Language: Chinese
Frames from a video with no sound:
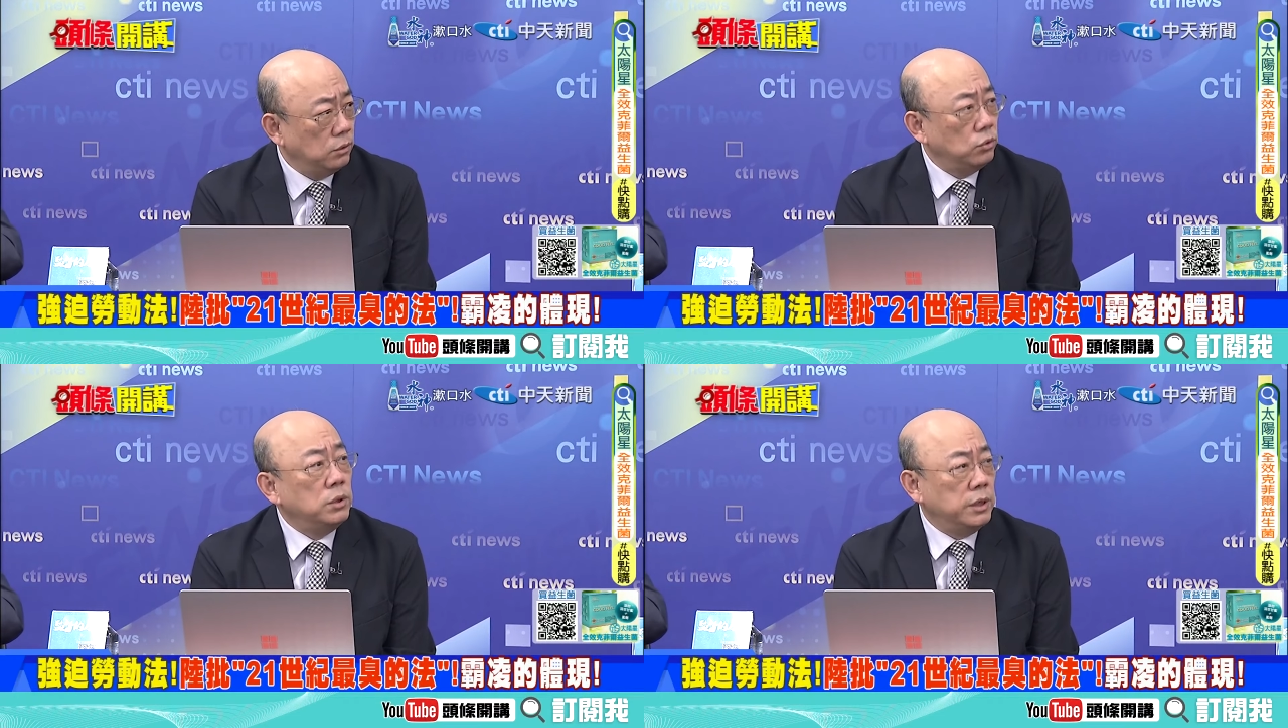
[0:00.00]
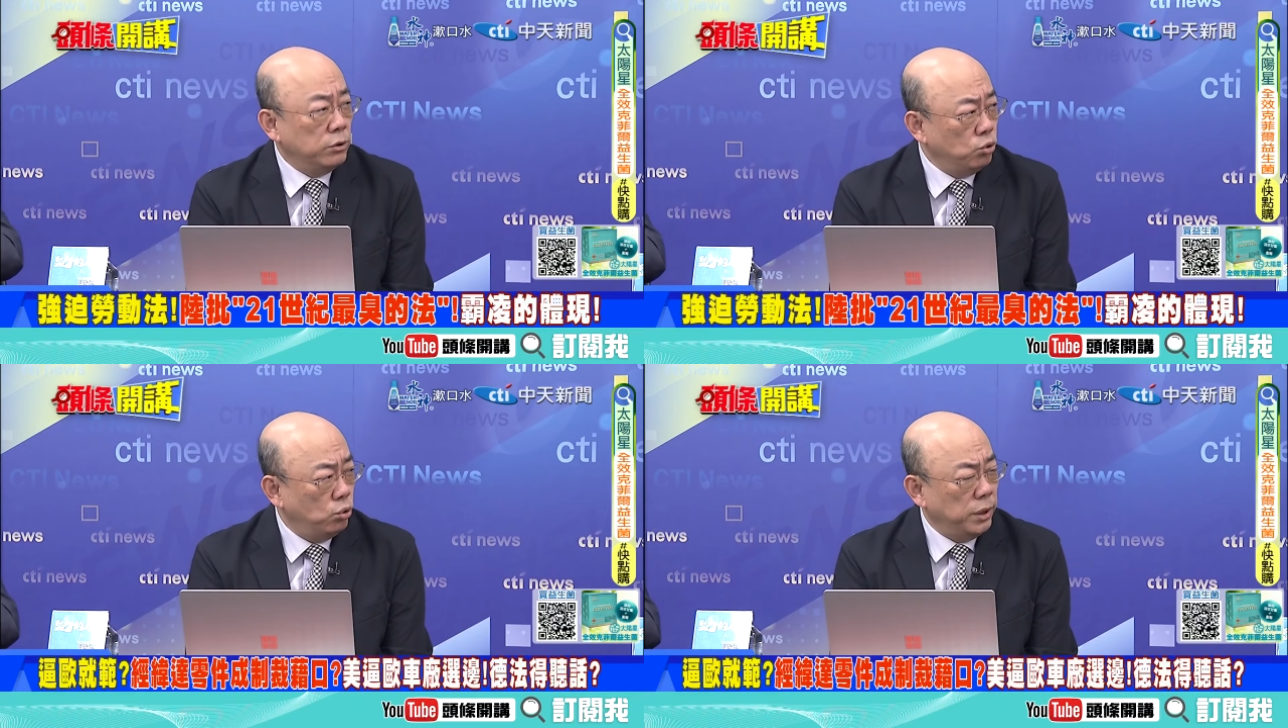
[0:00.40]
就去检
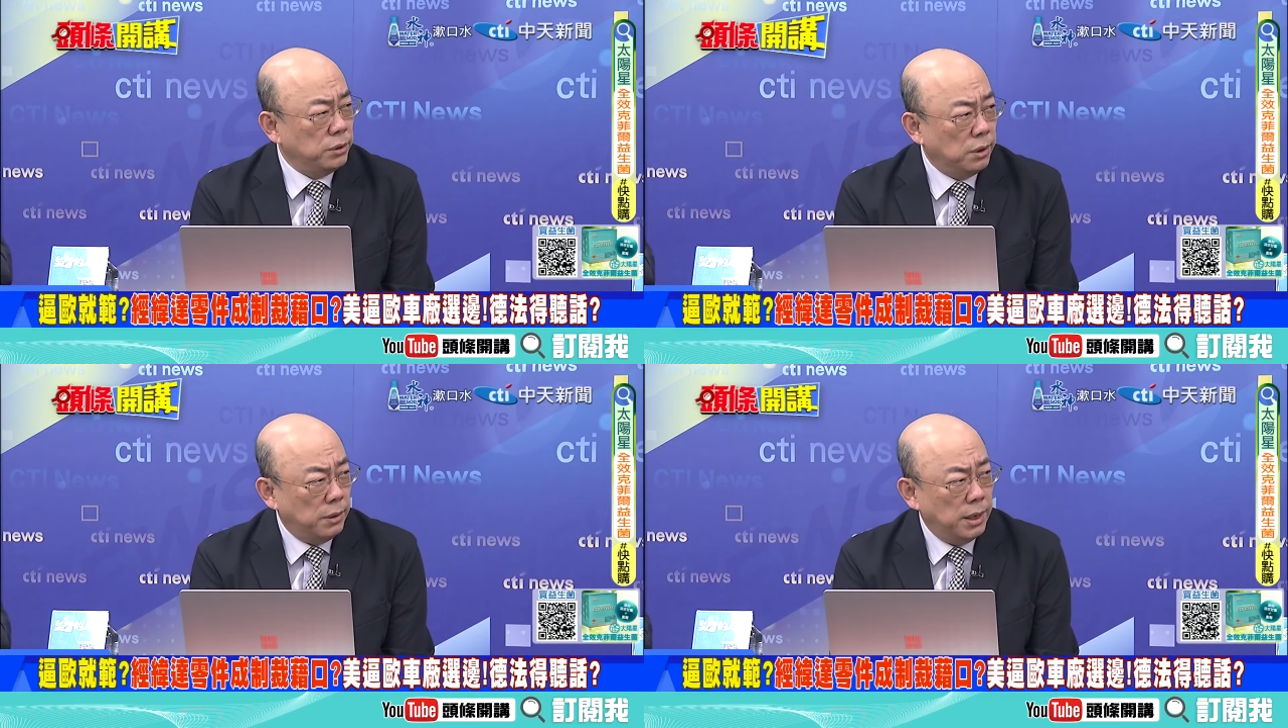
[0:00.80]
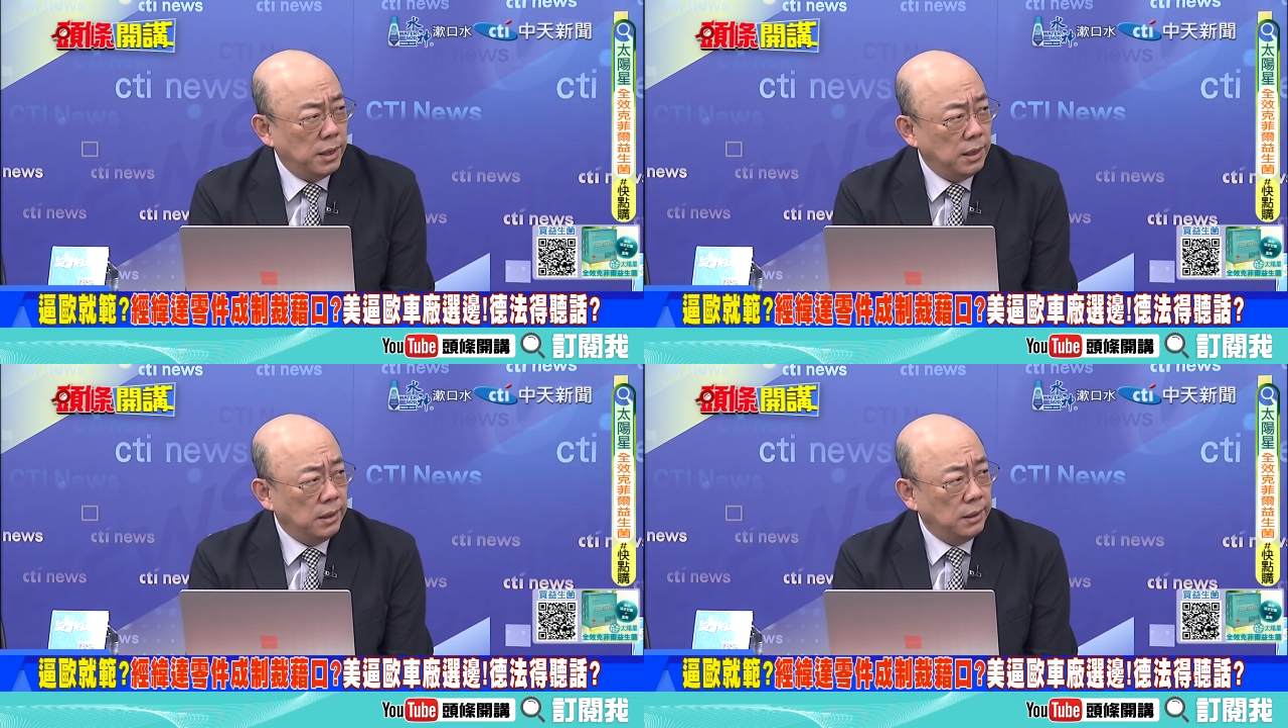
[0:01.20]
举对手
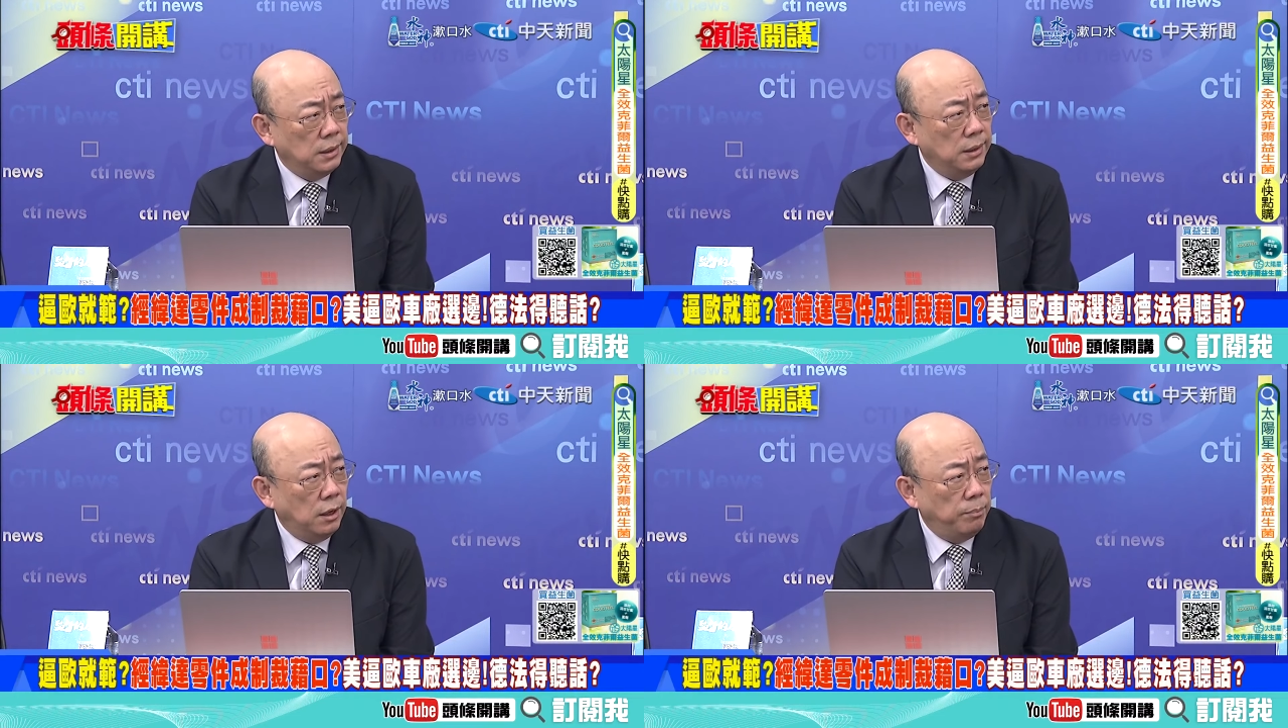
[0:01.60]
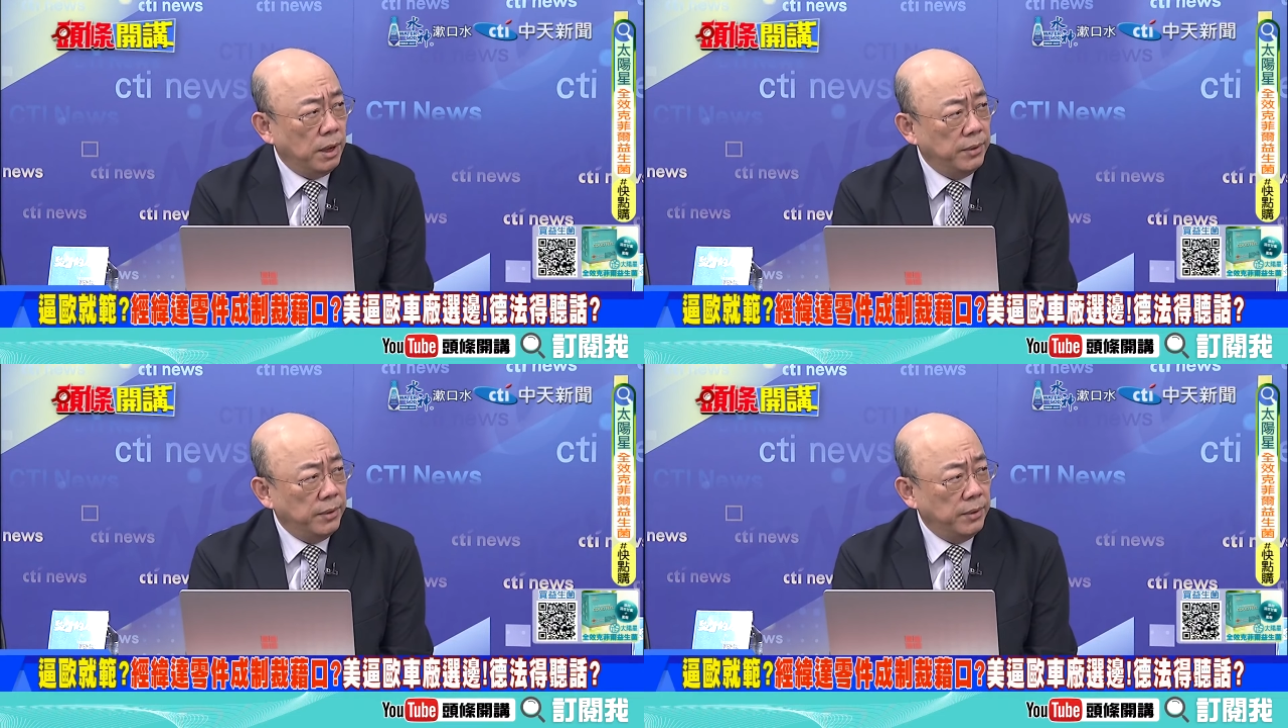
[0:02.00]
啊。是。然后表